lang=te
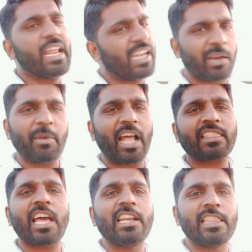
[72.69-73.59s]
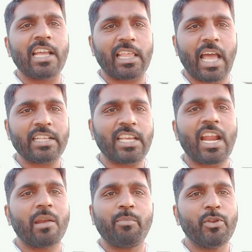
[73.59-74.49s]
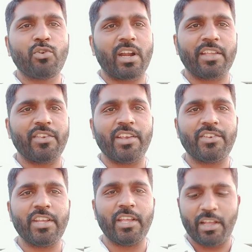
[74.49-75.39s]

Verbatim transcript: నిన్న మీ అత్త అల్లింది కదా జనాలను వాళ్ళని చేసి